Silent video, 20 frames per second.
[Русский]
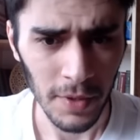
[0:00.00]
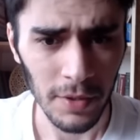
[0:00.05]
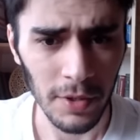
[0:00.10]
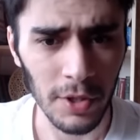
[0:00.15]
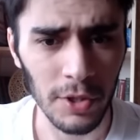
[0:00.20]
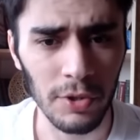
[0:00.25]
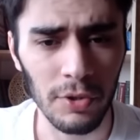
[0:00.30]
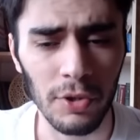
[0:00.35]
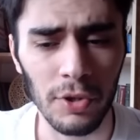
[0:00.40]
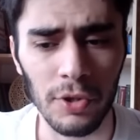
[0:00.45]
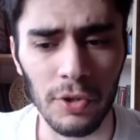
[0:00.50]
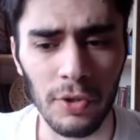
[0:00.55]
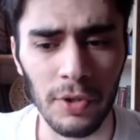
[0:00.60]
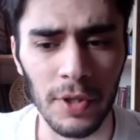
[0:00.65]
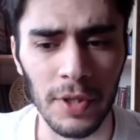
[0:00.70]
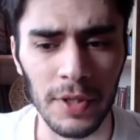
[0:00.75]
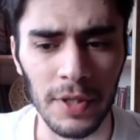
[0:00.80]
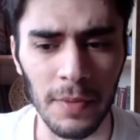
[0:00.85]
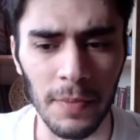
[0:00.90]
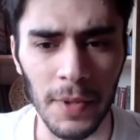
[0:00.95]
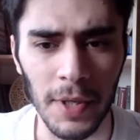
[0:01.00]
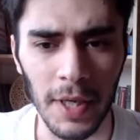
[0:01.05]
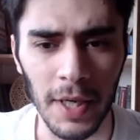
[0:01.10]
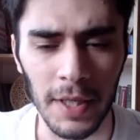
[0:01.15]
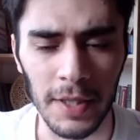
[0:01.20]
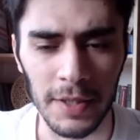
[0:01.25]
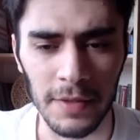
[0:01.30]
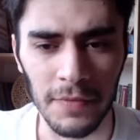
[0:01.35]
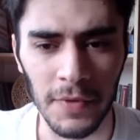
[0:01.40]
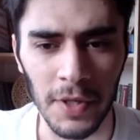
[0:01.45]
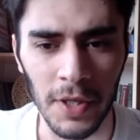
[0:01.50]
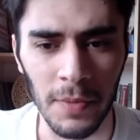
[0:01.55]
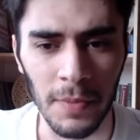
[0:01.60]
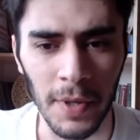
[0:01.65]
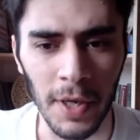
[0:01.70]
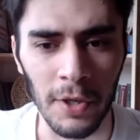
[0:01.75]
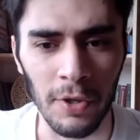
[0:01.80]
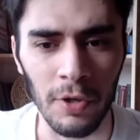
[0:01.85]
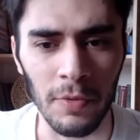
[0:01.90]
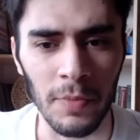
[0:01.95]
на что черный забирает своим
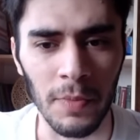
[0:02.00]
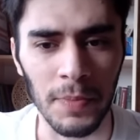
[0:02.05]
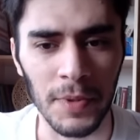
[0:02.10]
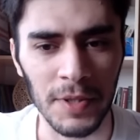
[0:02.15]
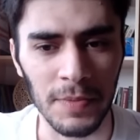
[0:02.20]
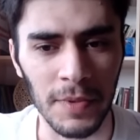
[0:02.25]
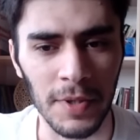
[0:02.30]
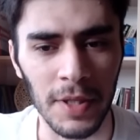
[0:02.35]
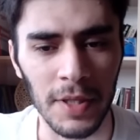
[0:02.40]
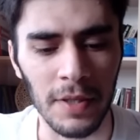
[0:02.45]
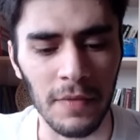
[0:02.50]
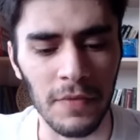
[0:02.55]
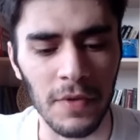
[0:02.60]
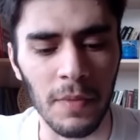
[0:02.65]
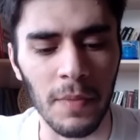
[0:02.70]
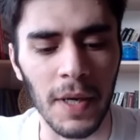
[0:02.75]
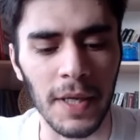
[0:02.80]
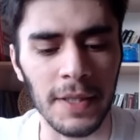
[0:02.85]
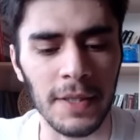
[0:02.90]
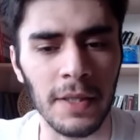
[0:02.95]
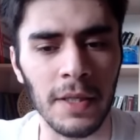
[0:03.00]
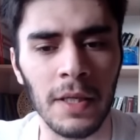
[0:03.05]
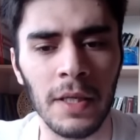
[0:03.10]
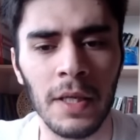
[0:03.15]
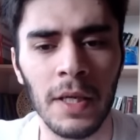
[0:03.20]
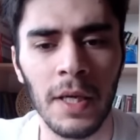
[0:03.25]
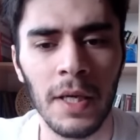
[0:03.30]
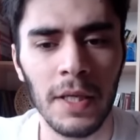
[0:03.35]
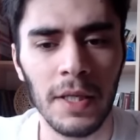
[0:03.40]
конем, посмотрите внимательно.